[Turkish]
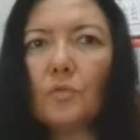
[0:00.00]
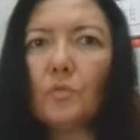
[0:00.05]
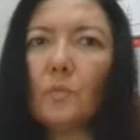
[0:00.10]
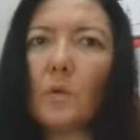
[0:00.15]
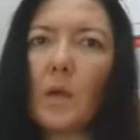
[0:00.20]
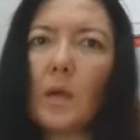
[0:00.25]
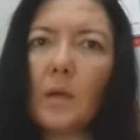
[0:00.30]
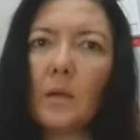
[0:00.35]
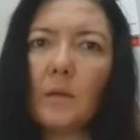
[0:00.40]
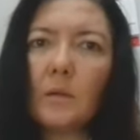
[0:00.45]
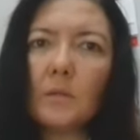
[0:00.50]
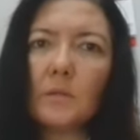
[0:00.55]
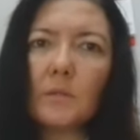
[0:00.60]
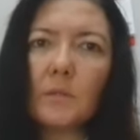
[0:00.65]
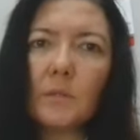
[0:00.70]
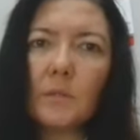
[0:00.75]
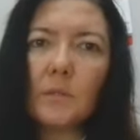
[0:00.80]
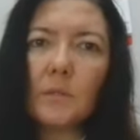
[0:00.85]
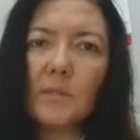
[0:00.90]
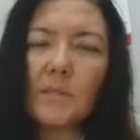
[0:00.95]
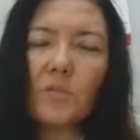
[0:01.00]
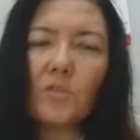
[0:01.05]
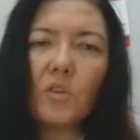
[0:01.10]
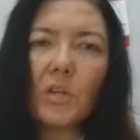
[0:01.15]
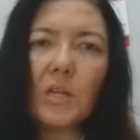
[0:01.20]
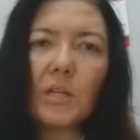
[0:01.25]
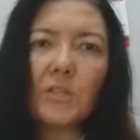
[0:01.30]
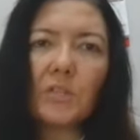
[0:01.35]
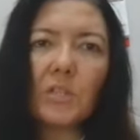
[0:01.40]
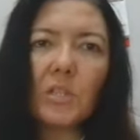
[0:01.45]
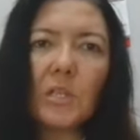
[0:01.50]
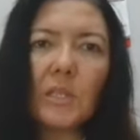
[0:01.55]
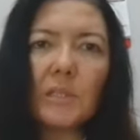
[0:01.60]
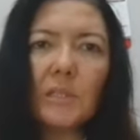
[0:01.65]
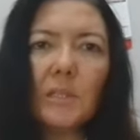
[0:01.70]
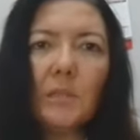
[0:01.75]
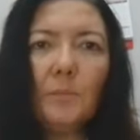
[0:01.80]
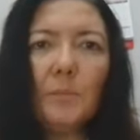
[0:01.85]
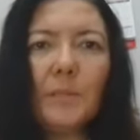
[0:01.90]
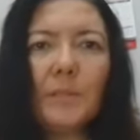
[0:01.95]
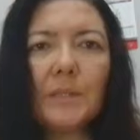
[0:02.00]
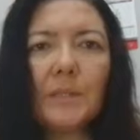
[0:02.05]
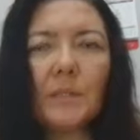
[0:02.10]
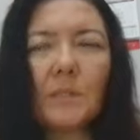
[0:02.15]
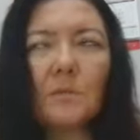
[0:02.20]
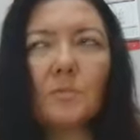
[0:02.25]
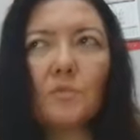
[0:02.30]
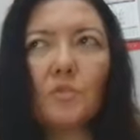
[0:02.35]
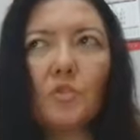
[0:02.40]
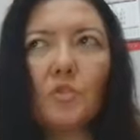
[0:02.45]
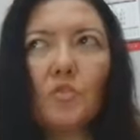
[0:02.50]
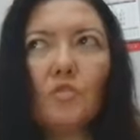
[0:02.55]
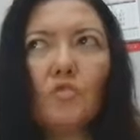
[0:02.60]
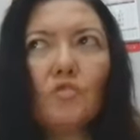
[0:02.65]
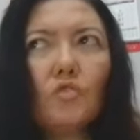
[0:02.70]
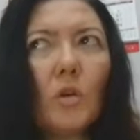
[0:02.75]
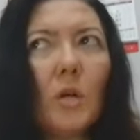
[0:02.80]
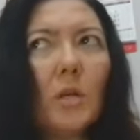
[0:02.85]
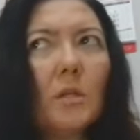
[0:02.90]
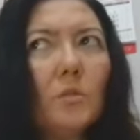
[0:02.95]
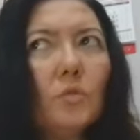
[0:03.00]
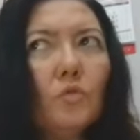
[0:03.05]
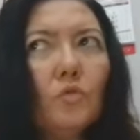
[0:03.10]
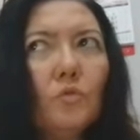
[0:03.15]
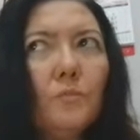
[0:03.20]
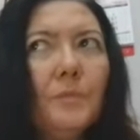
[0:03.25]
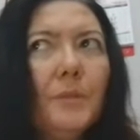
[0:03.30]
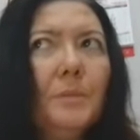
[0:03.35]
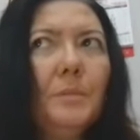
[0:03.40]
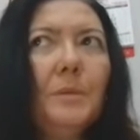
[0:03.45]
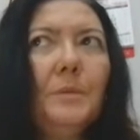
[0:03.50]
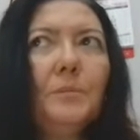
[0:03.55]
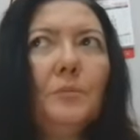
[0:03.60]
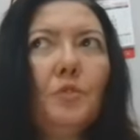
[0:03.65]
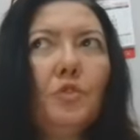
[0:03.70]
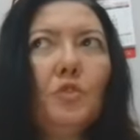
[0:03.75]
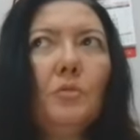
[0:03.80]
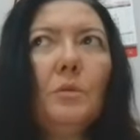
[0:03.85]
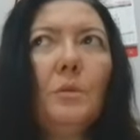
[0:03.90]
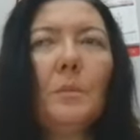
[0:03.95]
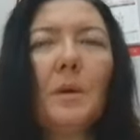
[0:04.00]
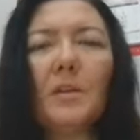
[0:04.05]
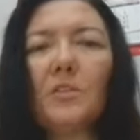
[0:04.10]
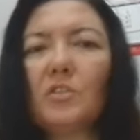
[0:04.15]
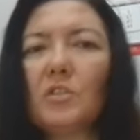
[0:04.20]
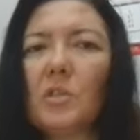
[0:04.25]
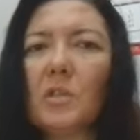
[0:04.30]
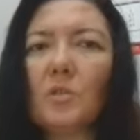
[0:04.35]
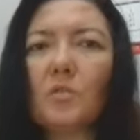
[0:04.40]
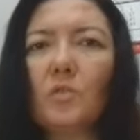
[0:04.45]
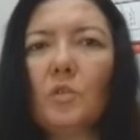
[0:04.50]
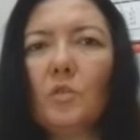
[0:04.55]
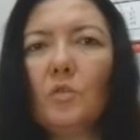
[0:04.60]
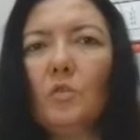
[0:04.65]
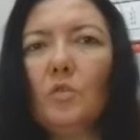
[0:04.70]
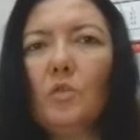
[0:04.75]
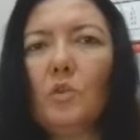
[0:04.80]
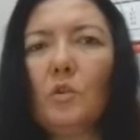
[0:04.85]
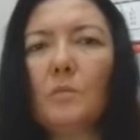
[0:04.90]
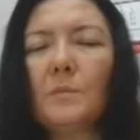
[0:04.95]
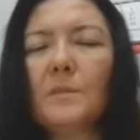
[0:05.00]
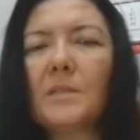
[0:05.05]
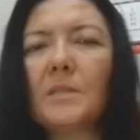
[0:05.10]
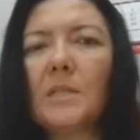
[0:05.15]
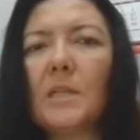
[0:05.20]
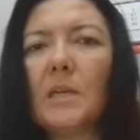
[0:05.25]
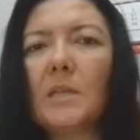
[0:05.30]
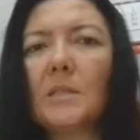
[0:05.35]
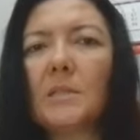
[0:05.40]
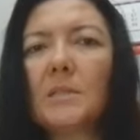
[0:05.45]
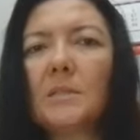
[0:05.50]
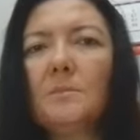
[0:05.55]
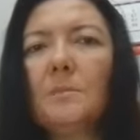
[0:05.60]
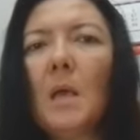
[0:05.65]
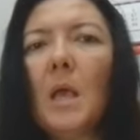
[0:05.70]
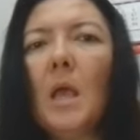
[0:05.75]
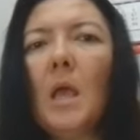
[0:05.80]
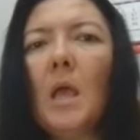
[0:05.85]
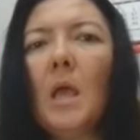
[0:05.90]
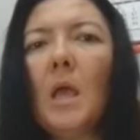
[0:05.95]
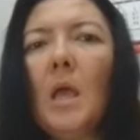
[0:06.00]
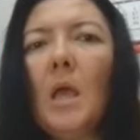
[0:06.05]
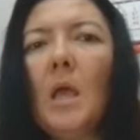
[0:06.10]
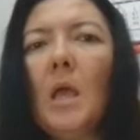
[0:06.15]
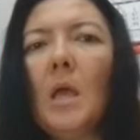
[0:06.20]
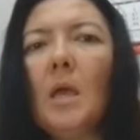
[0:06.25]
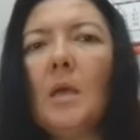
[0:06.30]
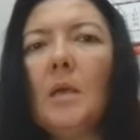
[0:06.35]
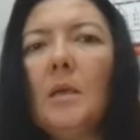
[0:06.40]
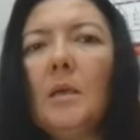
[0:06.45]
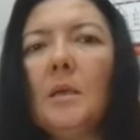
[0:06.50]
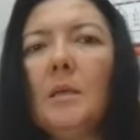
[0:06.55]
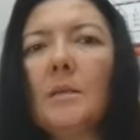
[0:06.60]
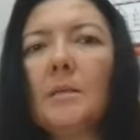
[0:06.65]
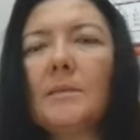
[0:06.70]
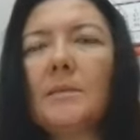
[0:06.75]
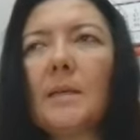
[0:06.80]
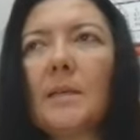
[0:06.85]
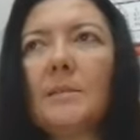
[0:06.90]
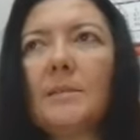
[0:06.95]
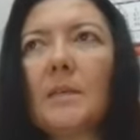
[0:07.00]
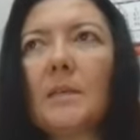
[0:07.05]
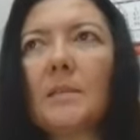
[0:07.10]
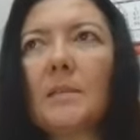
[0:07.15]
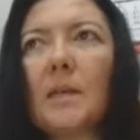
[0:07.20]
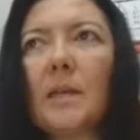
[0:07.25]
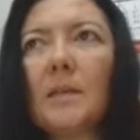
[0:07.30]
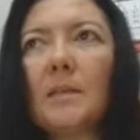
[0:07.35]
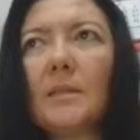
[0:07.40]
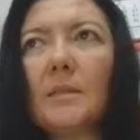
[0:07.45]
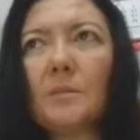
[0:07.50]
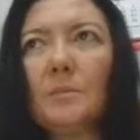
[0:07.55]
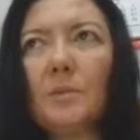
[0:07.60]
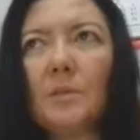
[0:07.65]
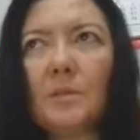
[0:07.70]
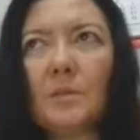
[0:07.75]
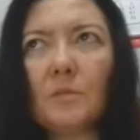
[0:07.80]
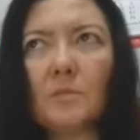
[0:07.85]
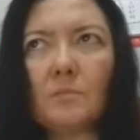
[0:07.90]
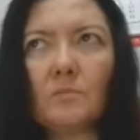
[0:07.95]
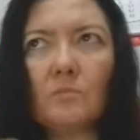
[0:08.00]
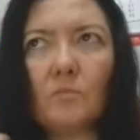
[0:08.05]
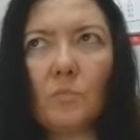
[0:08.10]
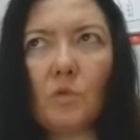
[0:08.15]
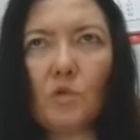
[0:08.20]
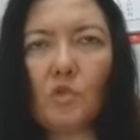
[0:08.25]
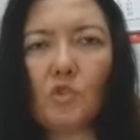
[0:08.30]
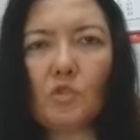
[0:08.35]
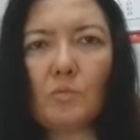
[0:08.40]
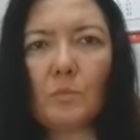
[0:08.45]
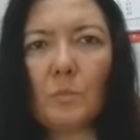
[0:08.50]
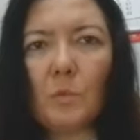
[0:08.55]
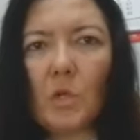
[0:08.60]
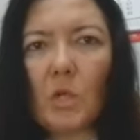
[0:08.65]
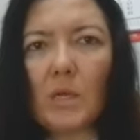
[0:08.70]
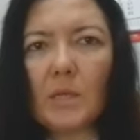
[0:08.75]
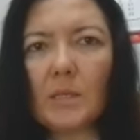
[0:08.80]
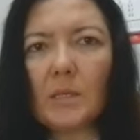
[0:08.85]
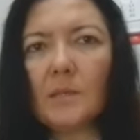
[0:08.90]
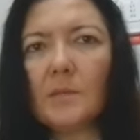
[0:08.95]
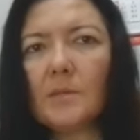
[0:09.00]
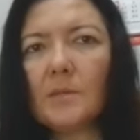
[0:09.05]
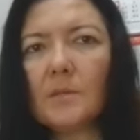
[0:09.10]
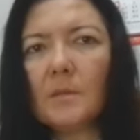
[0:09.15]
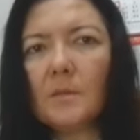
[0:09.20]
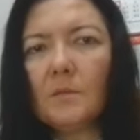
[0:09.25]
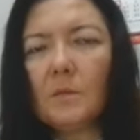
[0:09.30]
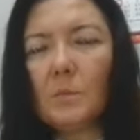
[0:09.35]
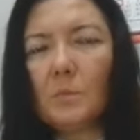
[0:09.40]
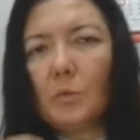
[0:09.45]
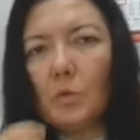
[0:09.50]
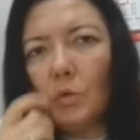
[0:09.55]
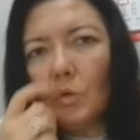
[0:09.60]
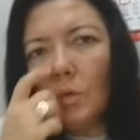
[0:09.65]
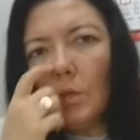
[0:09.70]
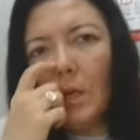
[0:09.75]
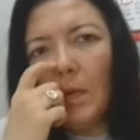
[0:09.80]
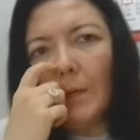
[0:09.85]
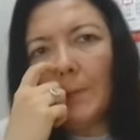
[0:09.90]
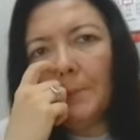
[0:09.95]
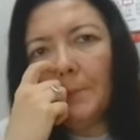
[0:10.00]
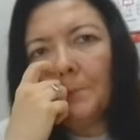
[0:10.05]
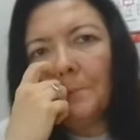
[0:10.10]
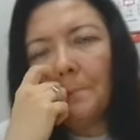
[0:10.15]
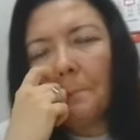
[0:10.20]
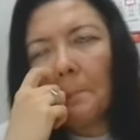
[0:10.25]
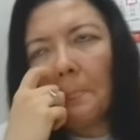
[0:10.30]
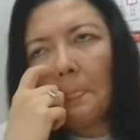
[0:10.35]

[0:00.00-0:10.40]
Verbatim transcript: E, kız öğrencilerde de 1.60'tı. Şu an durum ne bilmiyorum ama aşağı yukarı öyle olması lazım. E, zaten kendileri bir görüşüm mülakat sınavı yapıyorlar.